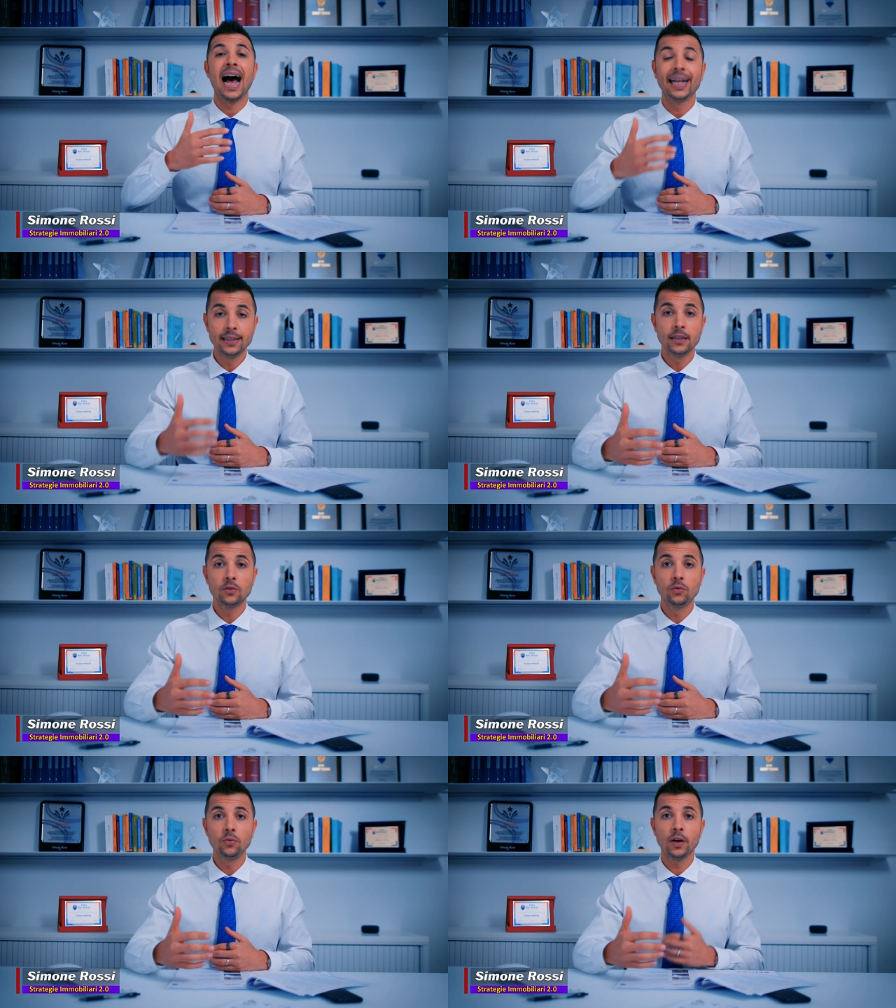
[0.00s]

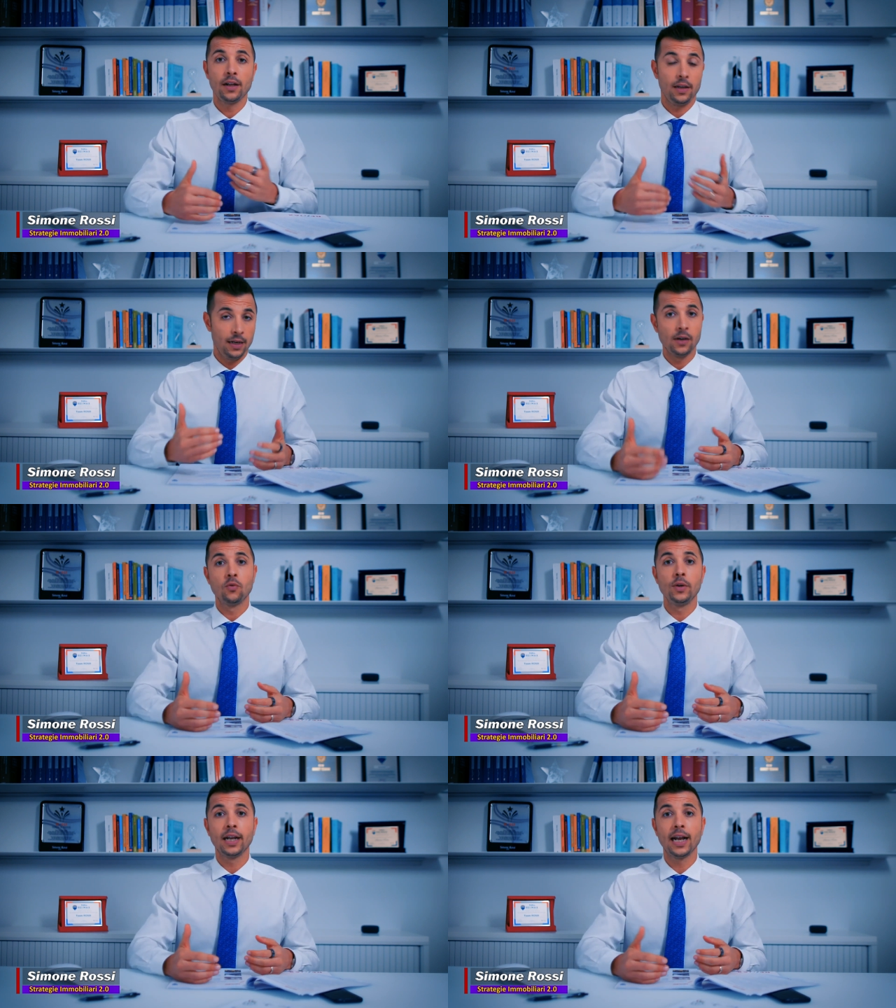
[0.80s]
Addirittura in
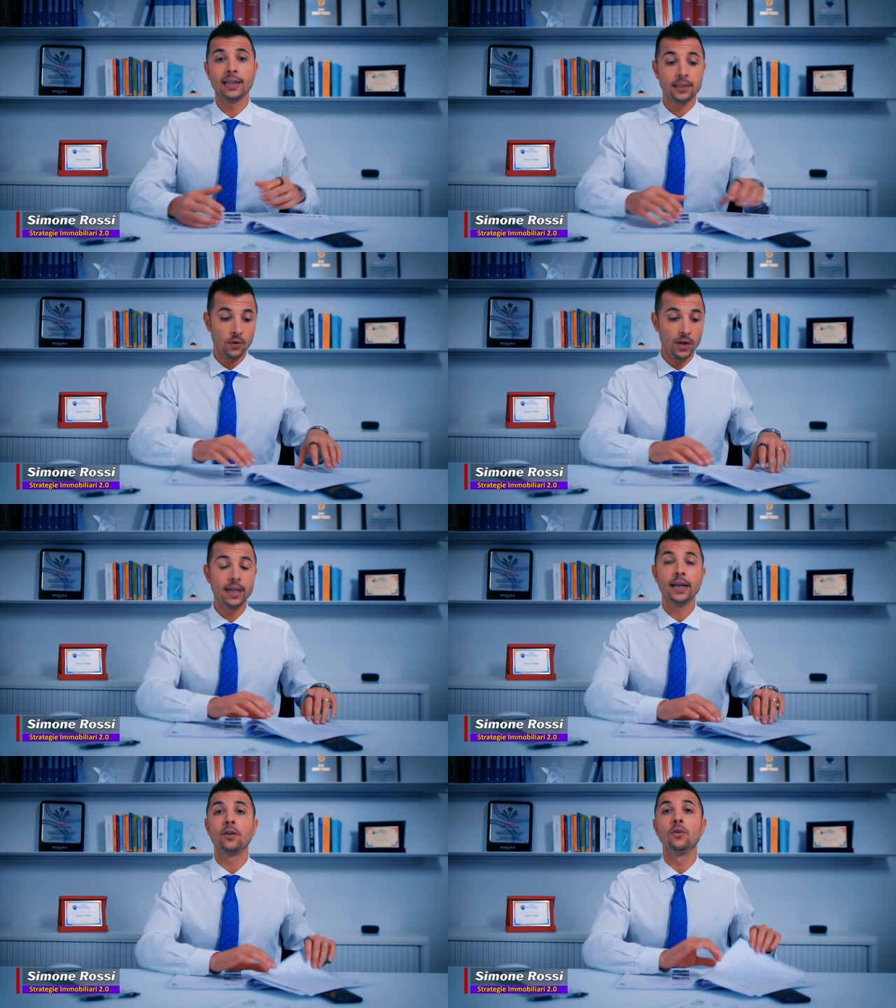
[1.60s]
alcuni casi io
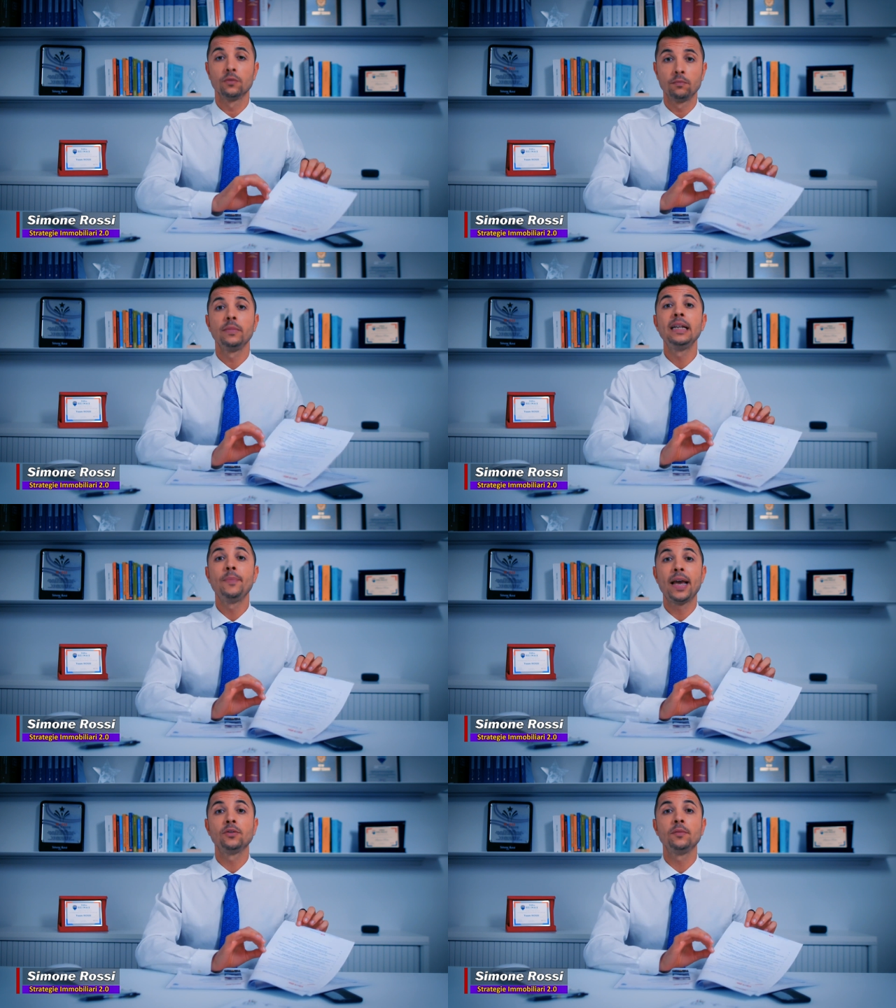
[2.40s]
allego
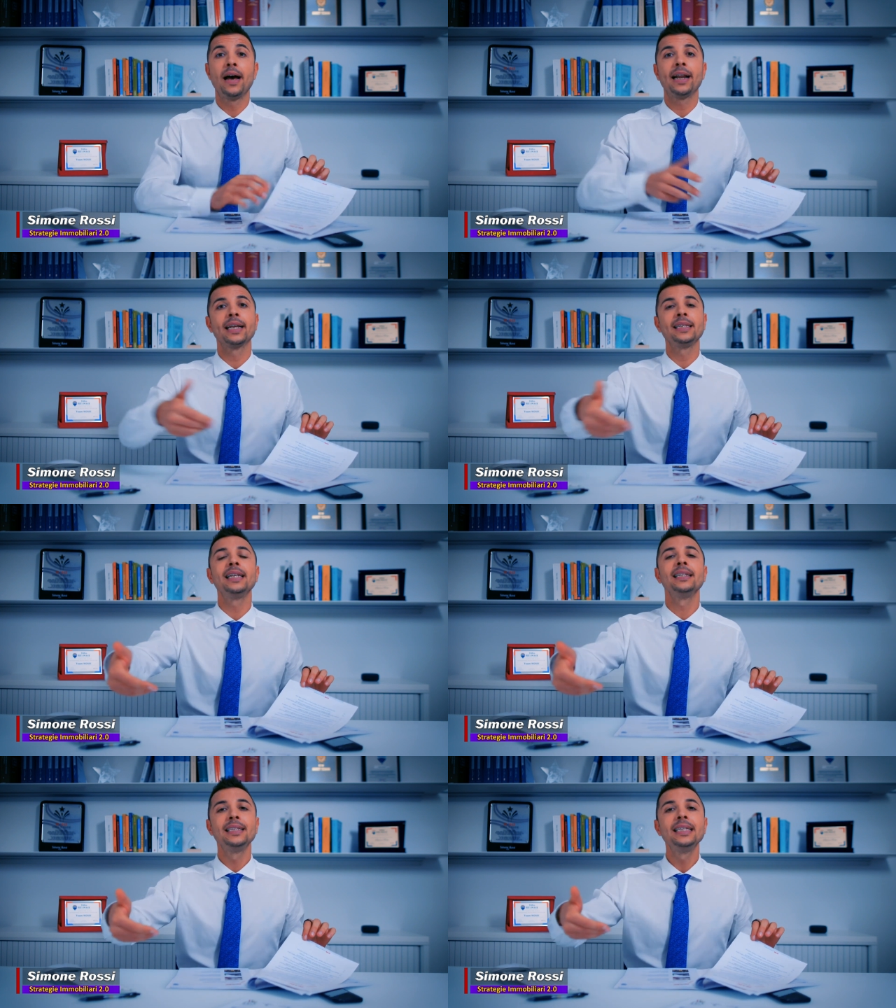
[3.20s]
il piano di
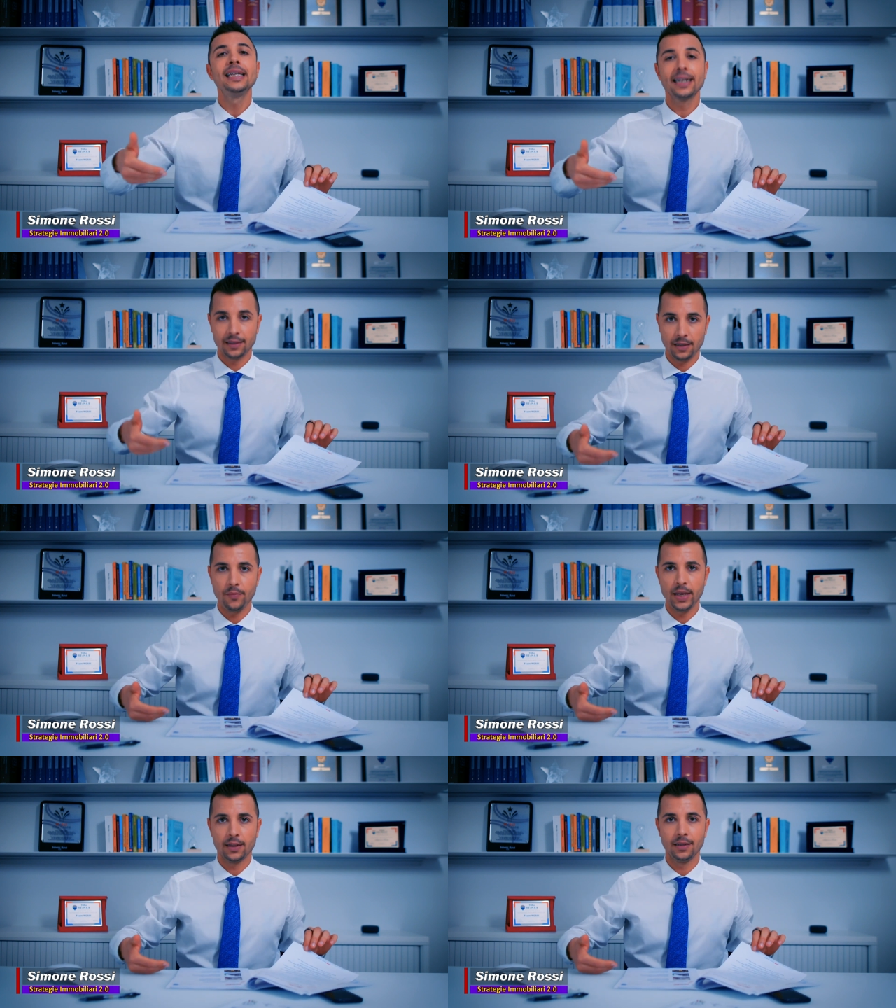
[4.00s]
marketing
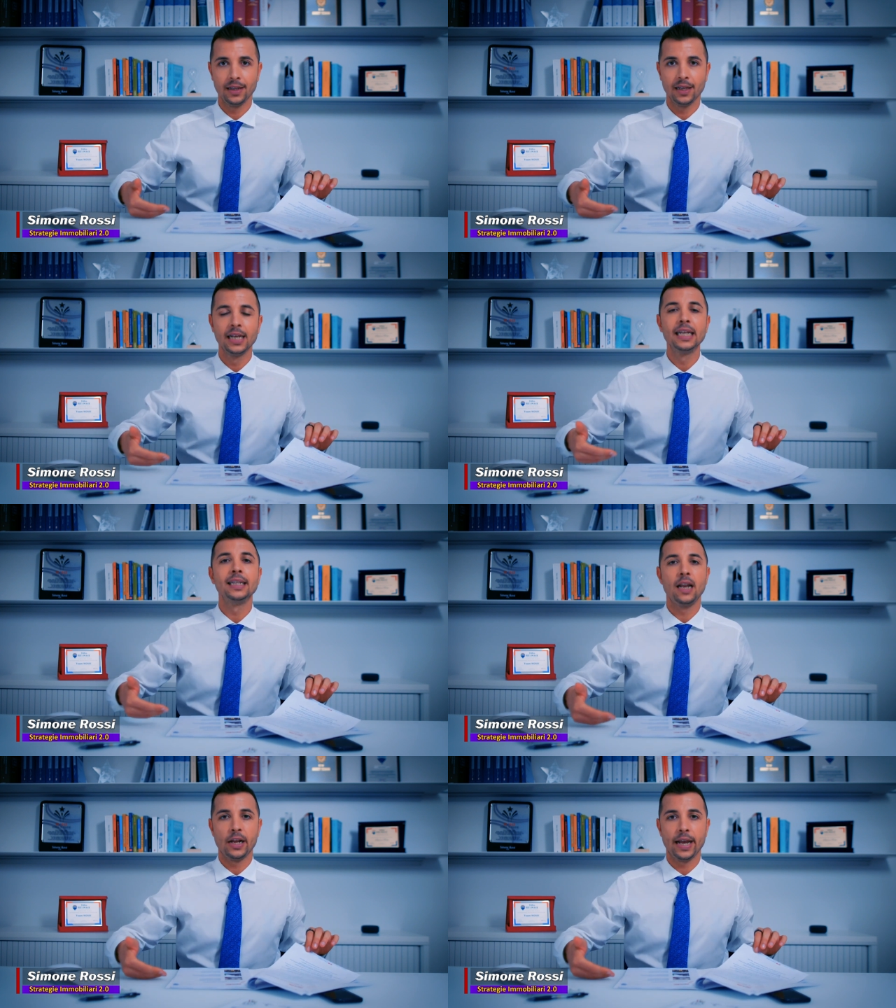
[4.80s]
direttamente
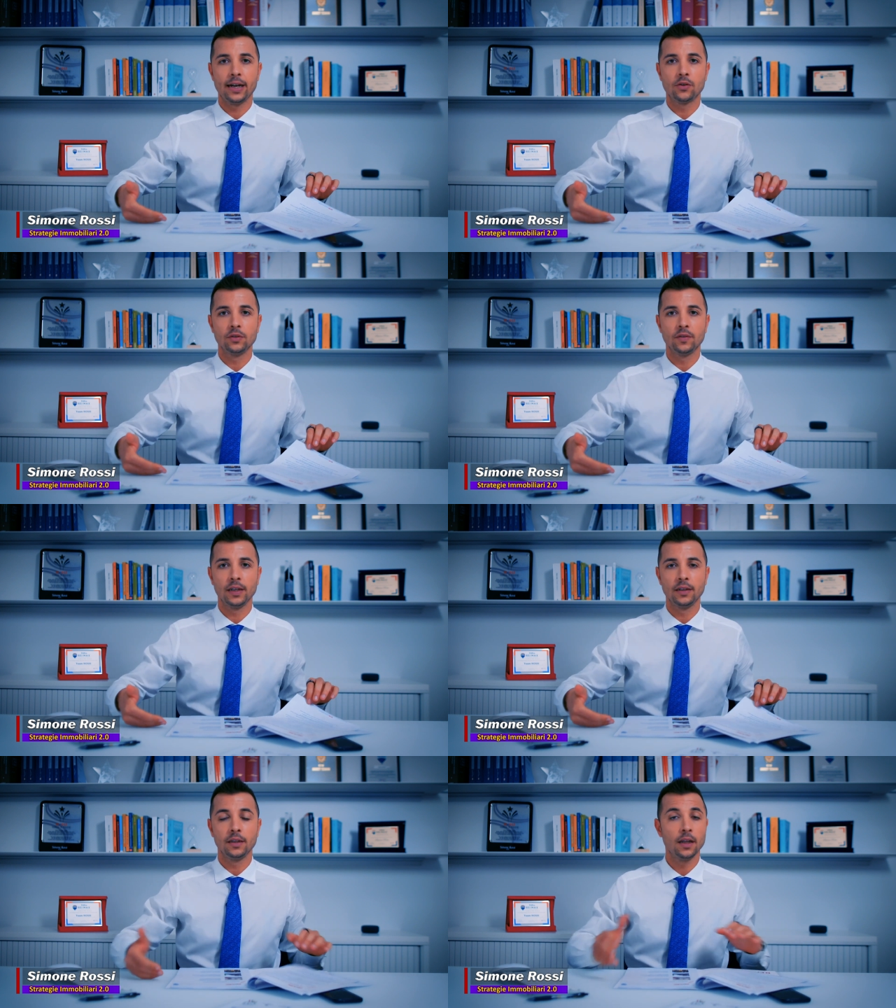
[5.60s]
nell'incarico di
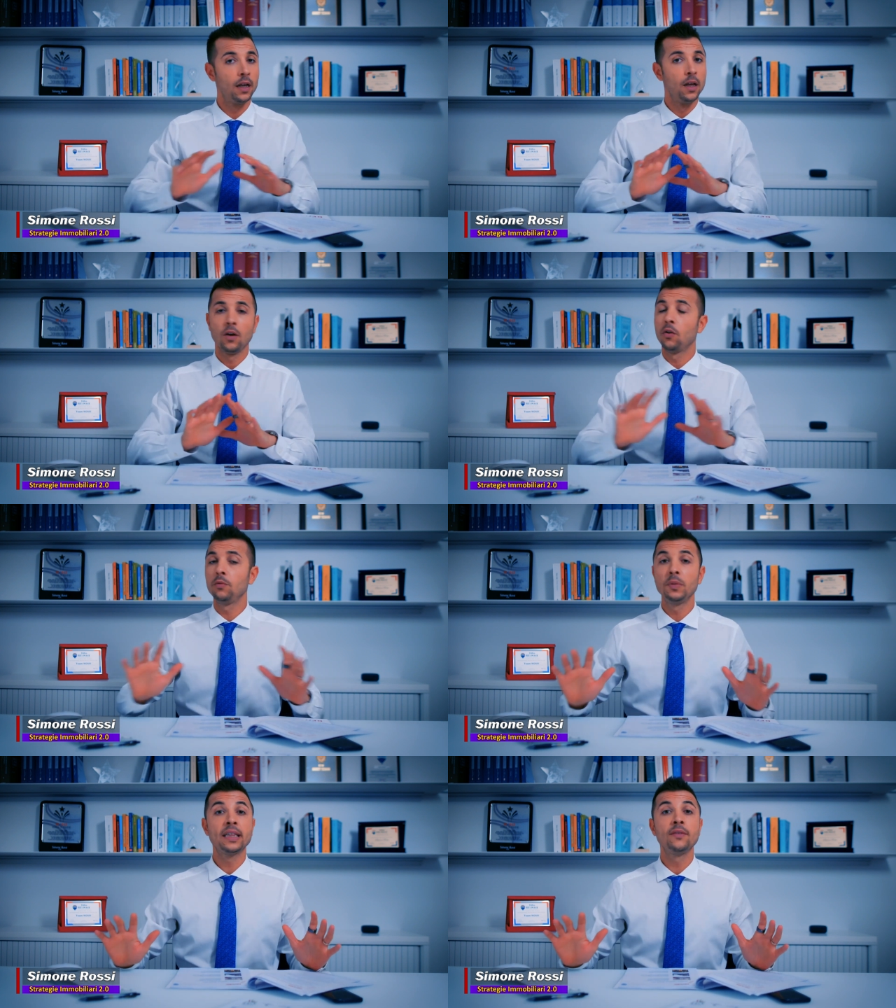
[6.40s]
vendita, con
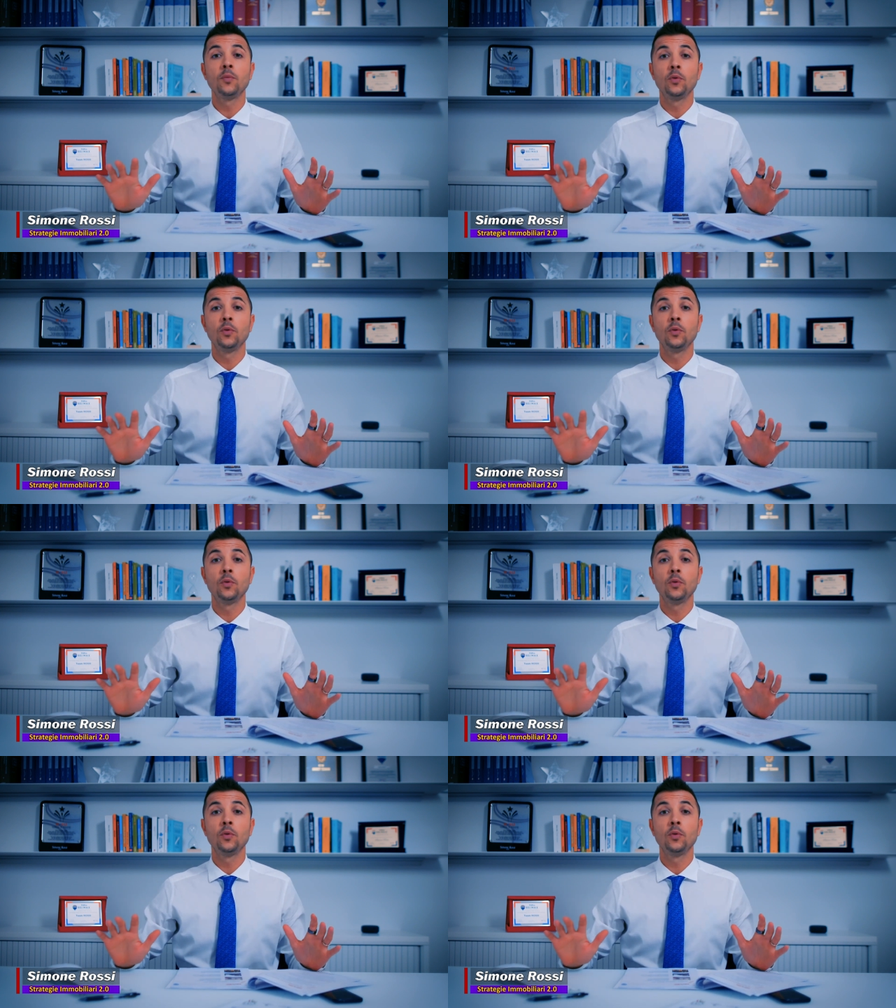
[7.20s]
l'obiettivo